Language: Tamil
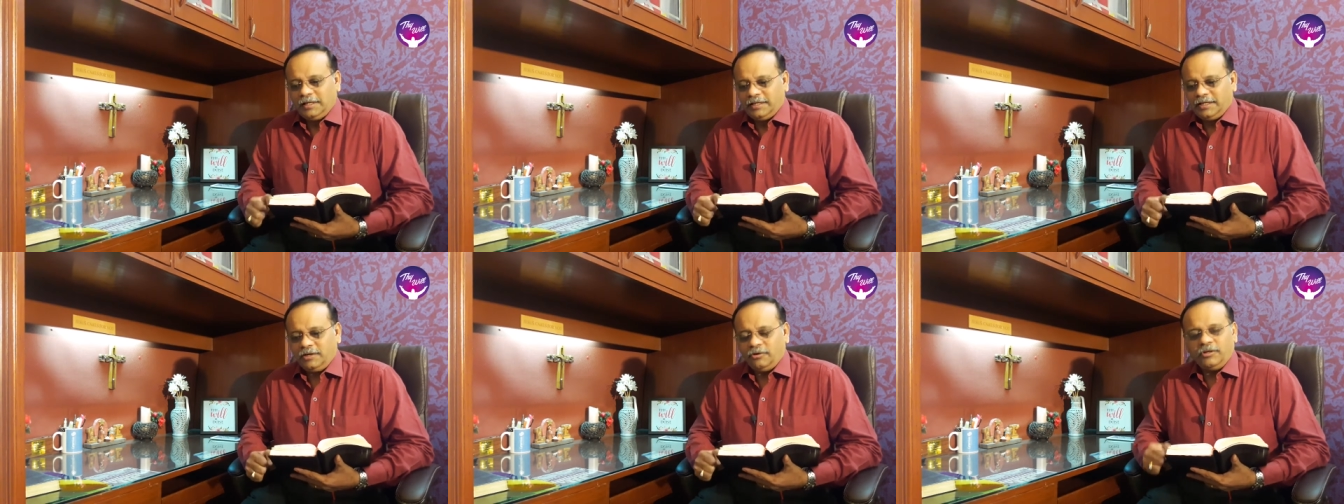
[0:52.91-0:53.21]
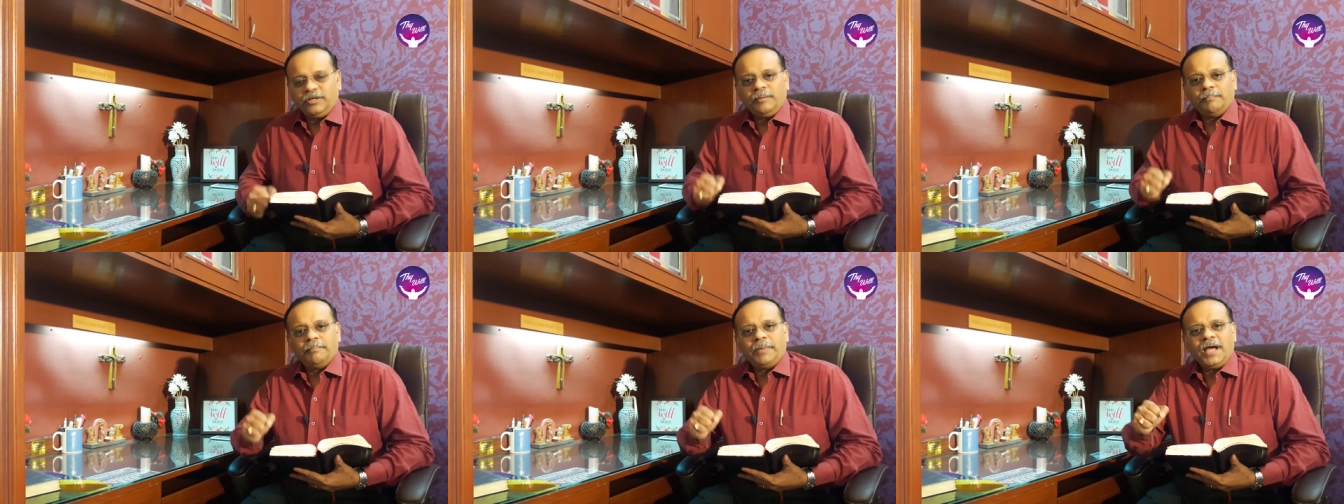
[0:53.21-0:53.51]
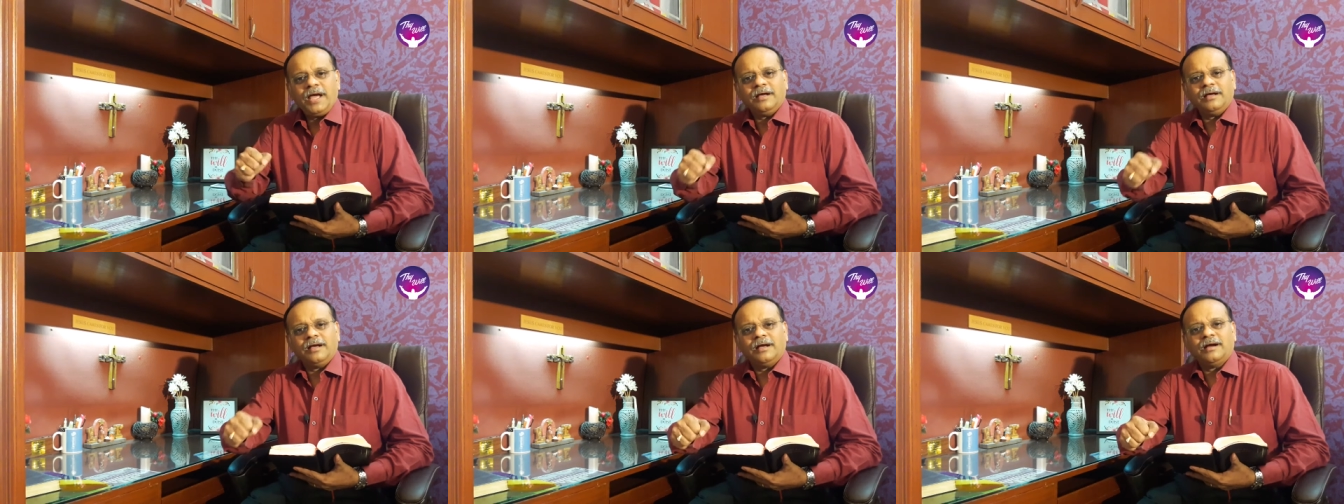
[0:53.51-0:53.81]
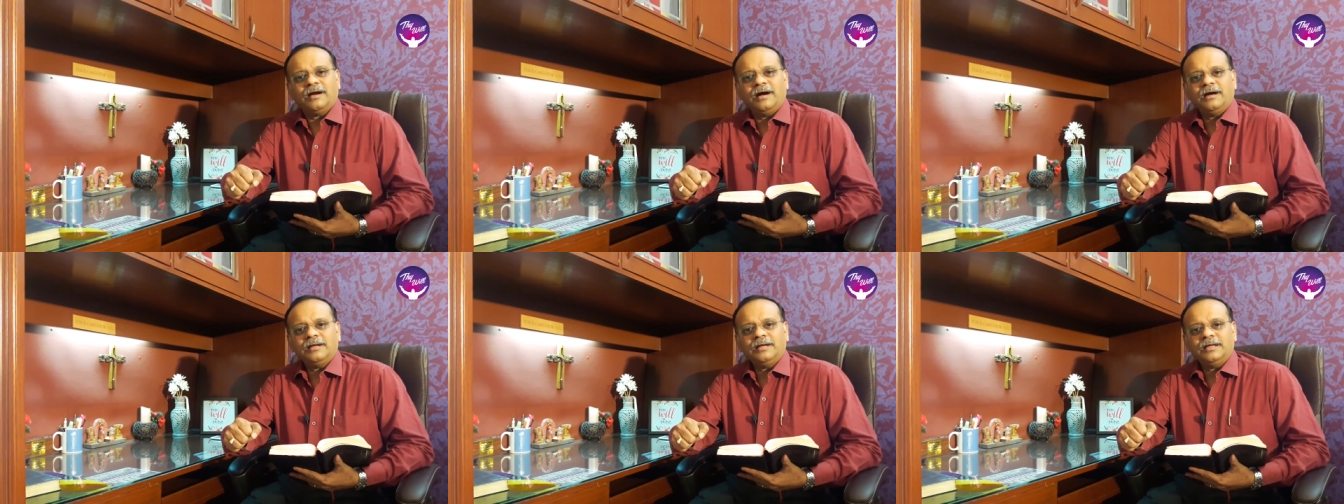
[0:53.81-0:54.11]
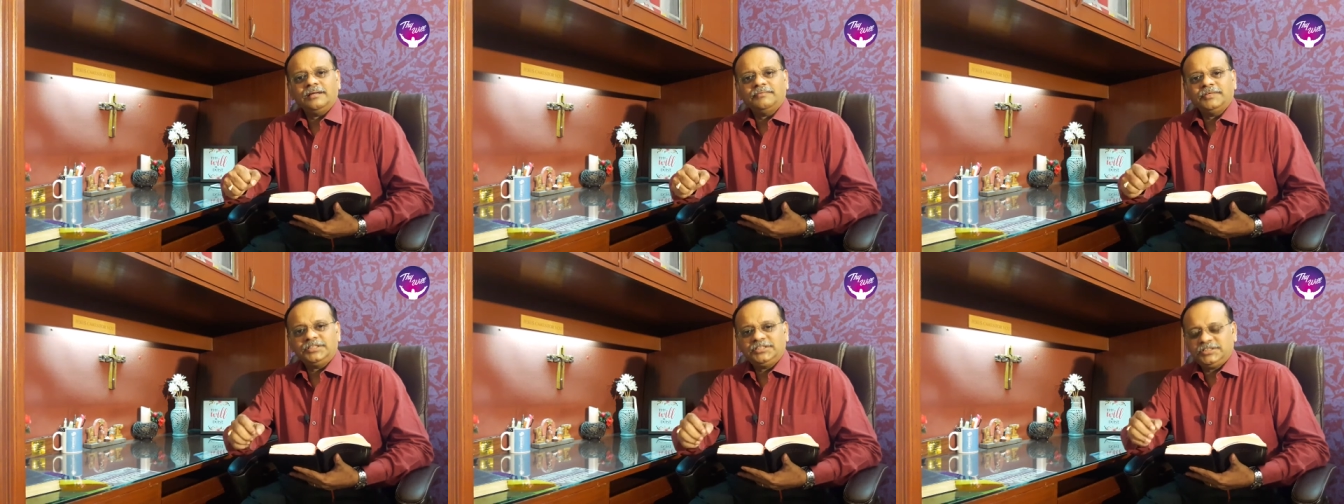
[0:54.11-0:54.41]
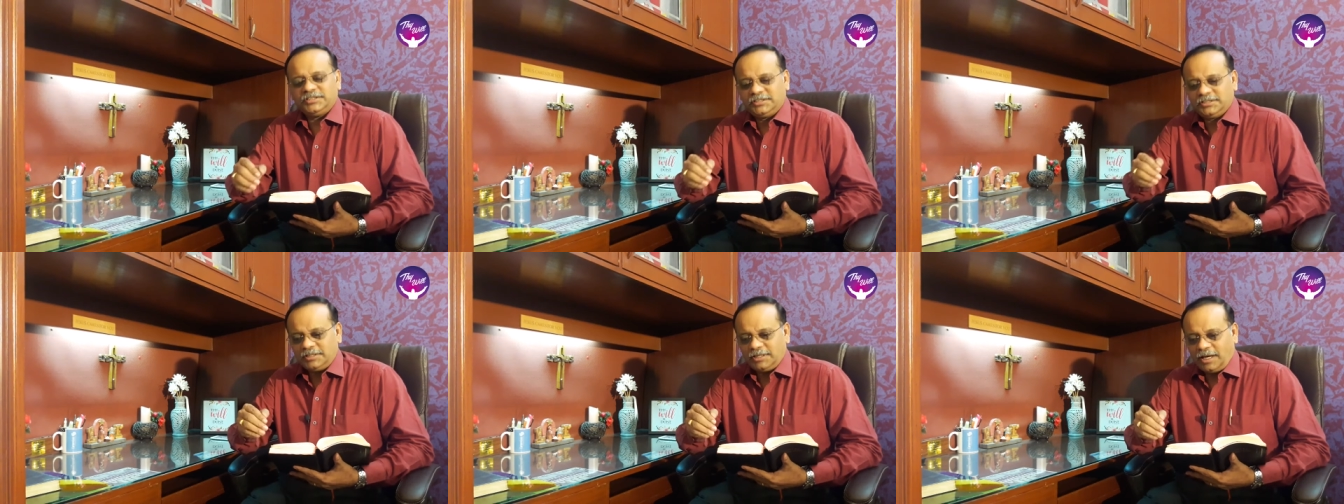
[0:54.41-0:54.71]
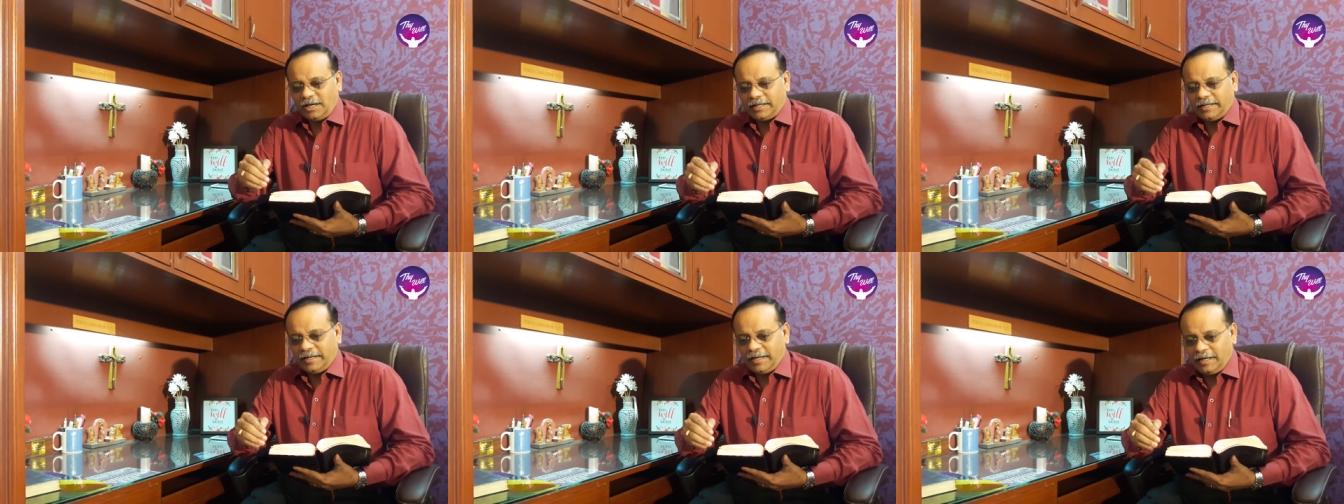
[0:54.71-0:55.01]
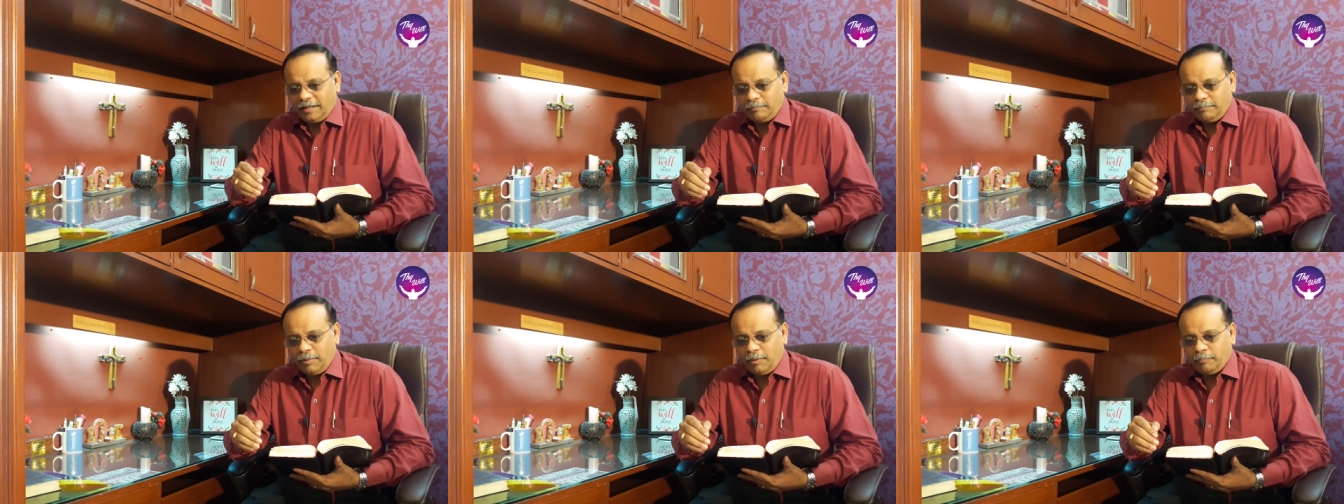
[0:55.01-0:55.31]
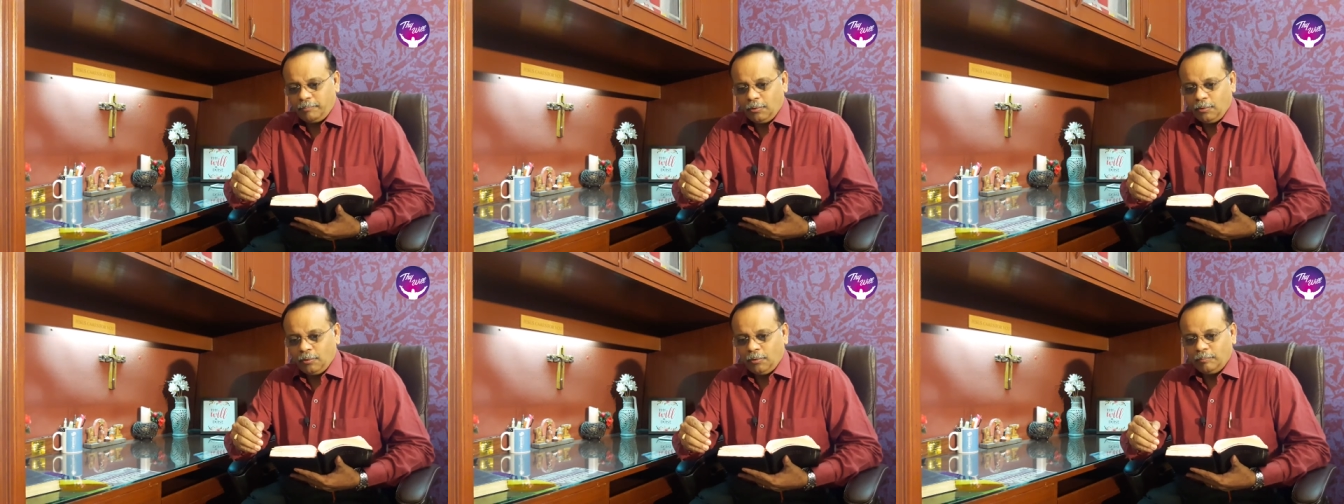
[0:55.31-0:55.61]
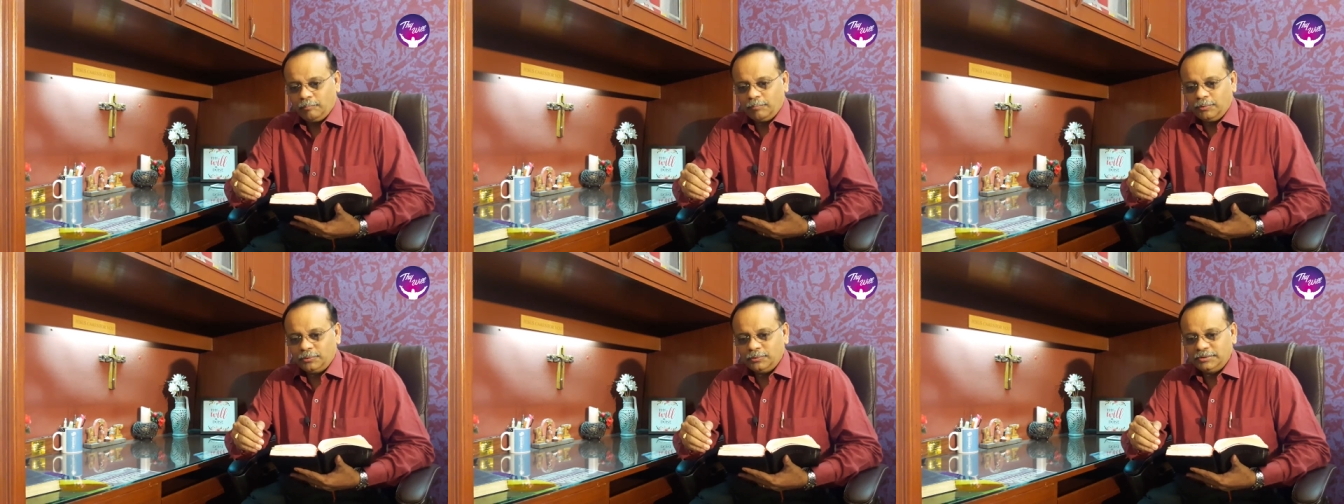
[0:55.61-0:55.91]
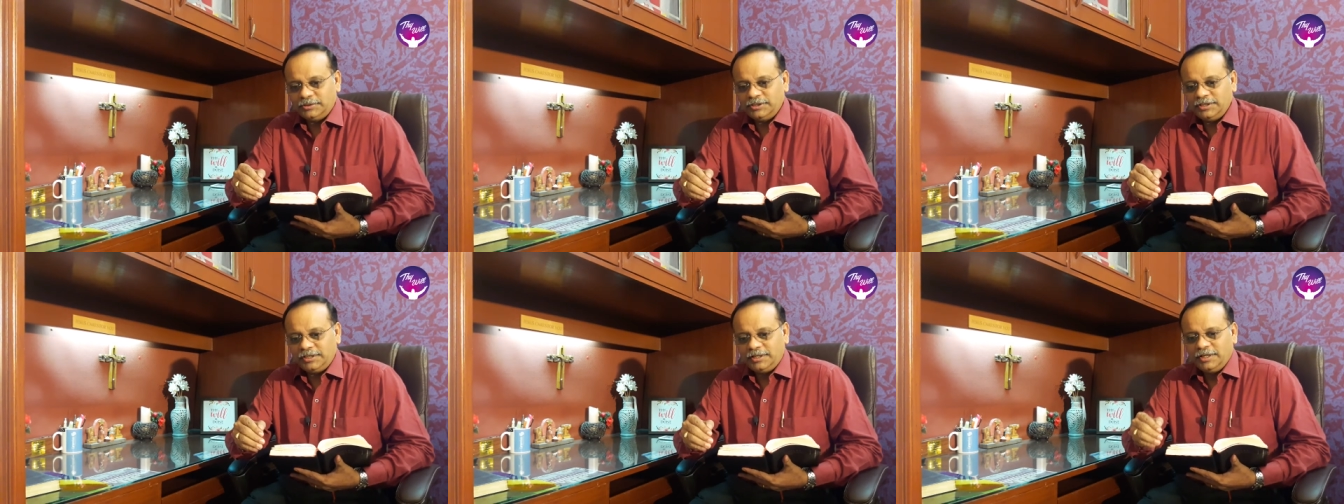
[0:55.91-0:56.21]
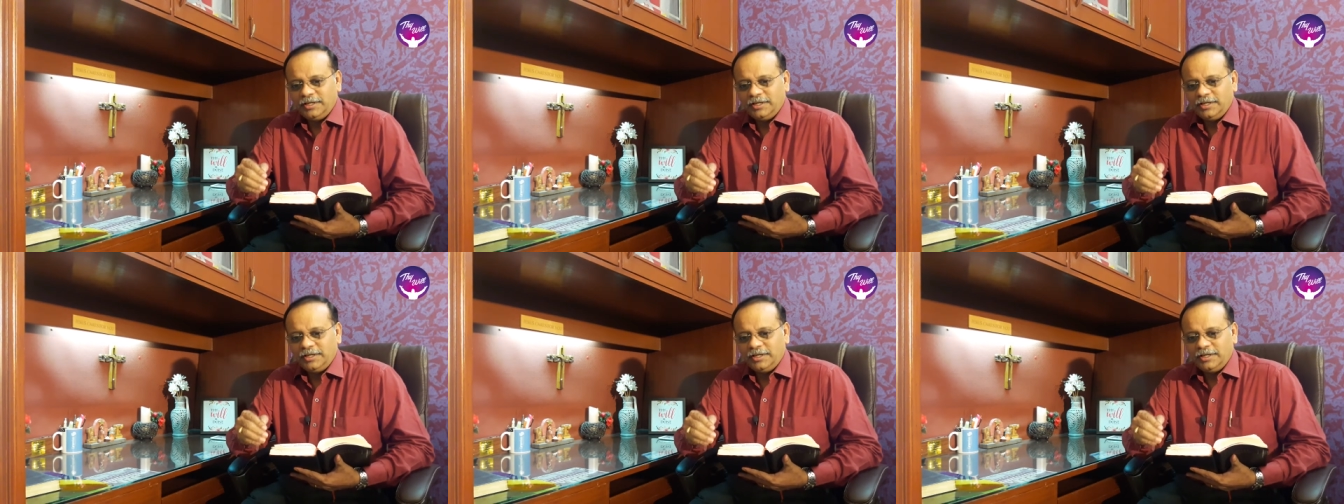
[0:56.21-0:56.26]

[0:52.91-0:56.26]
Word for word: என்னுடைய பேக்கை காரில் வச்சுட்டு நான் கிளம்ப போகும்போது